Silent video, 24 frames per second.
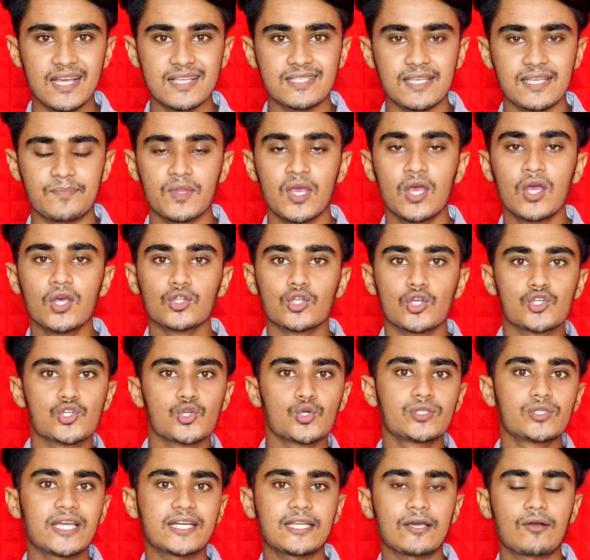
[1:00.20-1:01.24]
ঠিক আছে তো
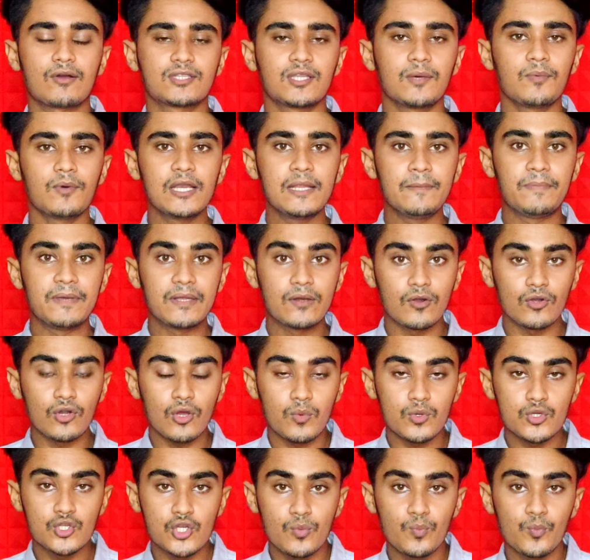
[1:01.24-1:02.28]
শুরুতে একটা কথা বলি
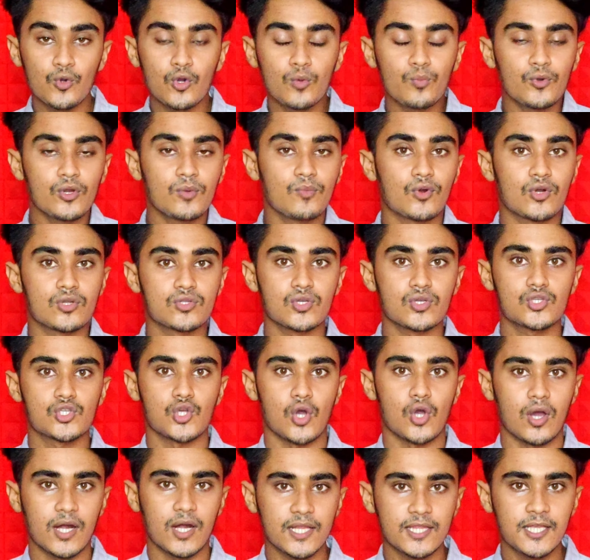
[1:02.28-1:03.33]
ভিডিওটা অবশ্যই পুরোপুরি মনোযোগ
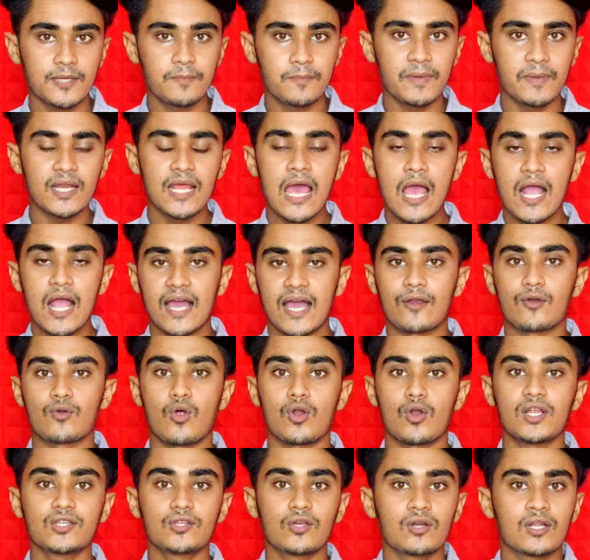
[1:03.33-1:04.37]
সহকারে দেখবেন কারণ
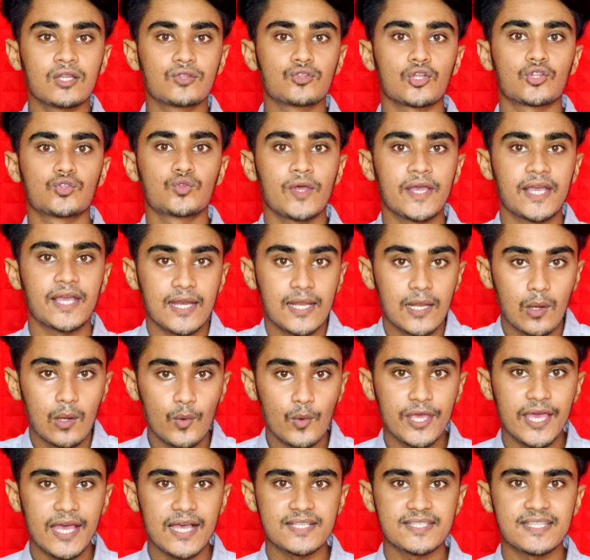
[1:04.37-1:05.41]
অনেক ধরনের তথ্য এখানে
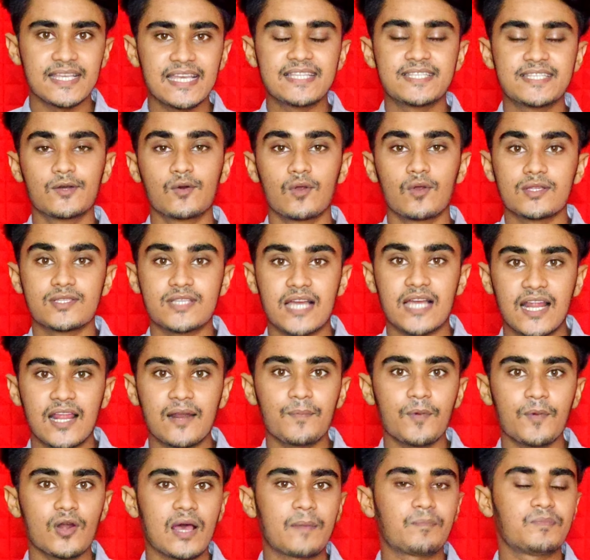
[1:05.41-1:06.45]
লুকিয়ে আছে যেগুলো
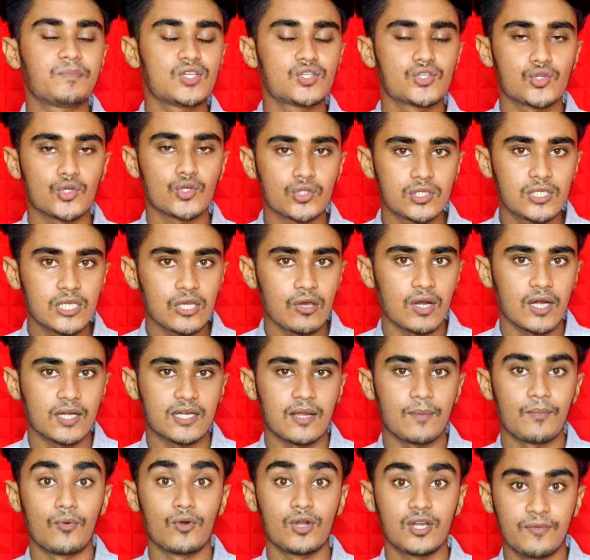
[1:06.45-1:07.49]
জানার পর আপনি সত্যি
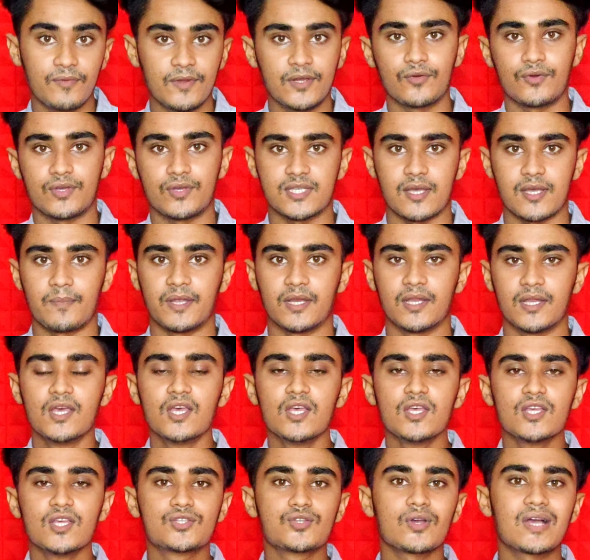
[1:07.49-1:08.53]
অনেকটা মোটিভেট হয়ে যাবেন
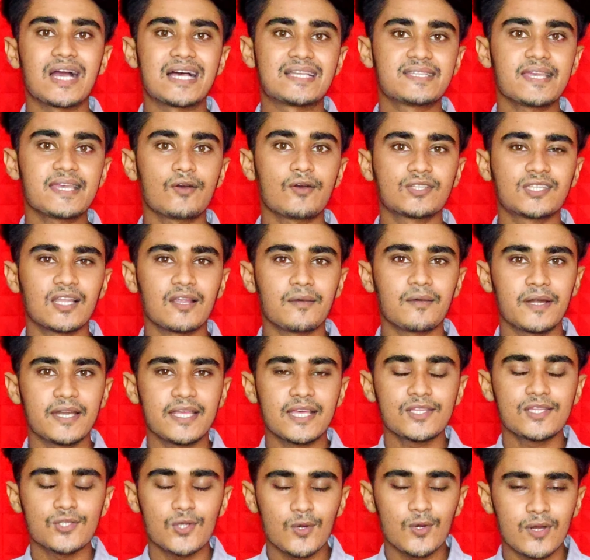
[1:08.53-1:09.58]
সো কাজেই কথা না
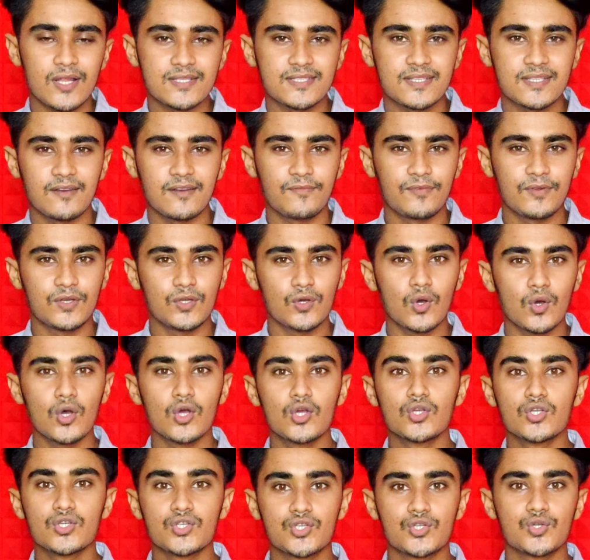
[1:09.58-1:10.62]
বাড়িয়ে চলুন আজকের ভিডিও
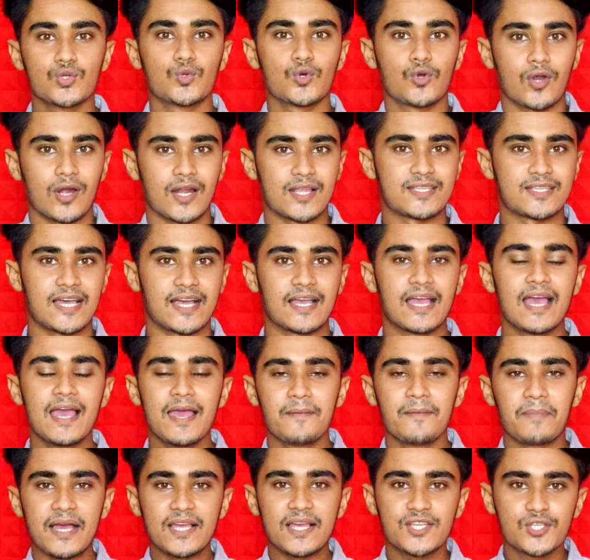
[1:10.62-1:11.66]
শুরু করা যাক
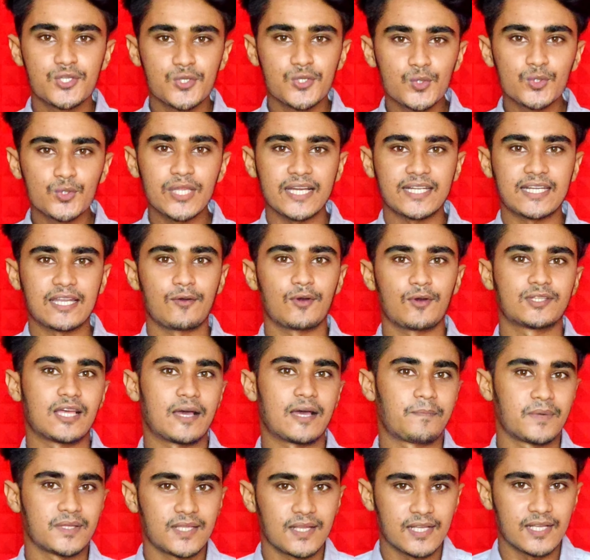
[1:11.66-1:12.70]
ভাই শুরুতে একটা কথা
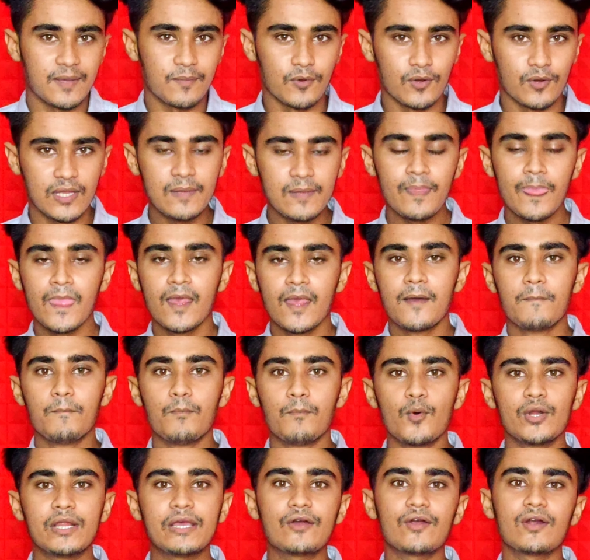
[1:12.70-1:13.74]
আপনাদেরকে বলি
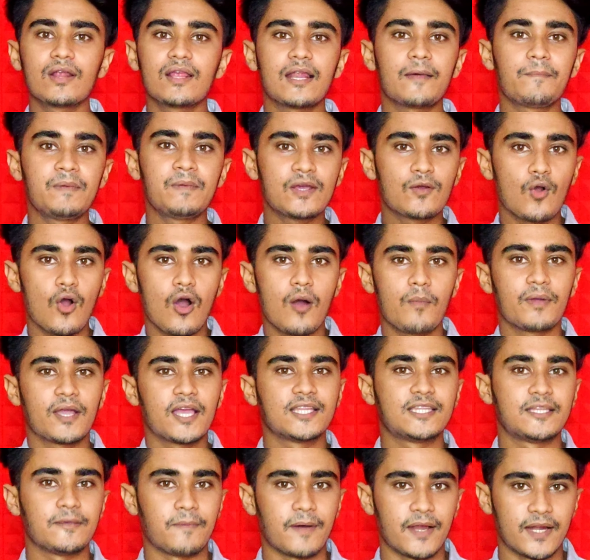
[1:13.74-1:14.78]
মনে করেন আপনি কম
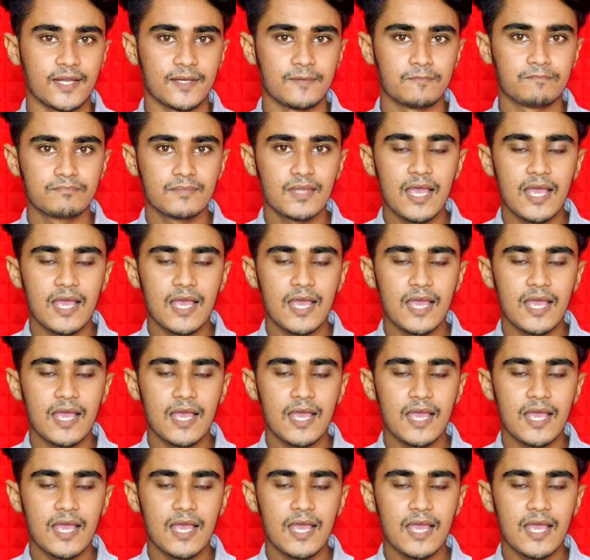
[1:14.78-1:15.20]
খেতে পারেন